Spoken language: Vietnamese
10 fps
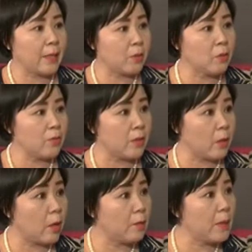xong họ
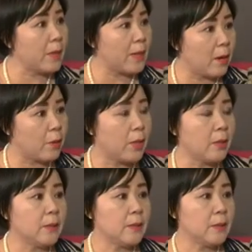không bán á
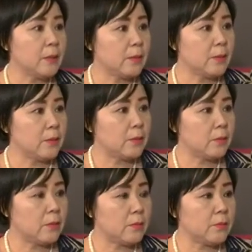Rồi họ
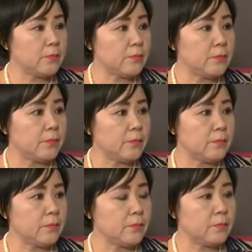báo là bún mình
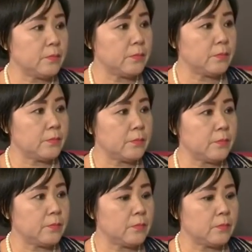đen
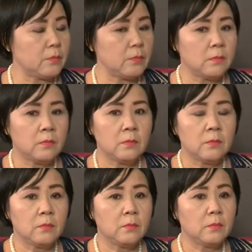Họ trả
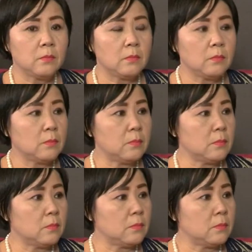về
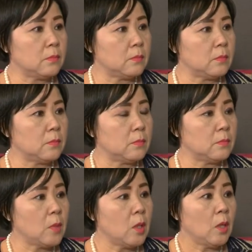Bởi vì lúc đó ở
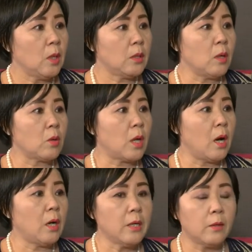cái đất Sài Gòn này là
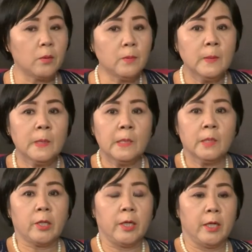cái vấn đề là bao
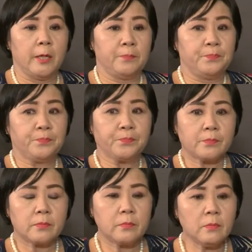tiêu sản phẩm
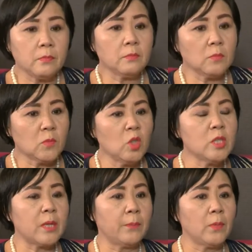Có coi
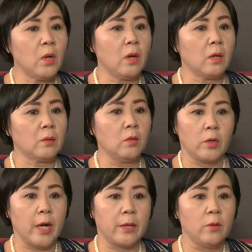nhà nếu như bán
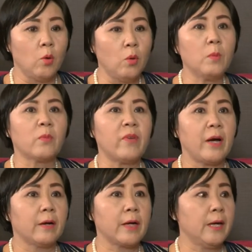không được thì trả về
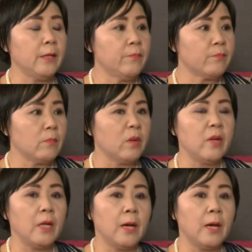Bán được trả về